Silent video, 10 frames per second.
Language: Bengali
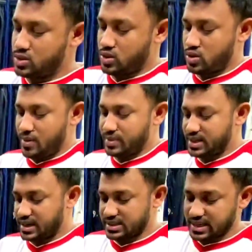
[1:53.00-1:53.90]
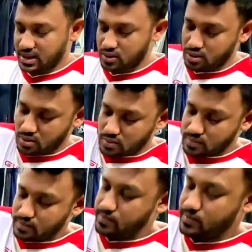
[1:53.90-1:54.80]
তো আমাদের কাছে এখন
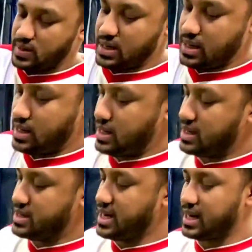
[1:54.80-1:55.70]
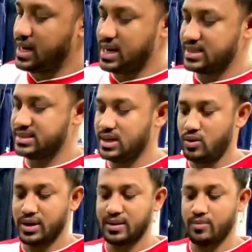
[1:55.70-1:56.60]
টিয়া কালার আছে
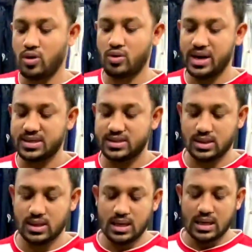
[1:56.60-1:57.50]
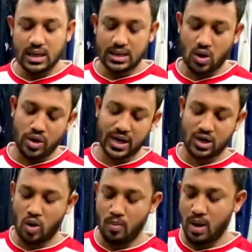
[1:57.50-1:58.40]
অনেক বড় নেট এটা অনেক
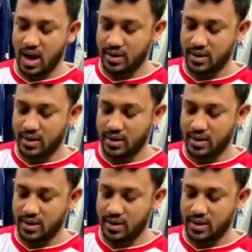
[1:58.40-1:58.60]
লম্বা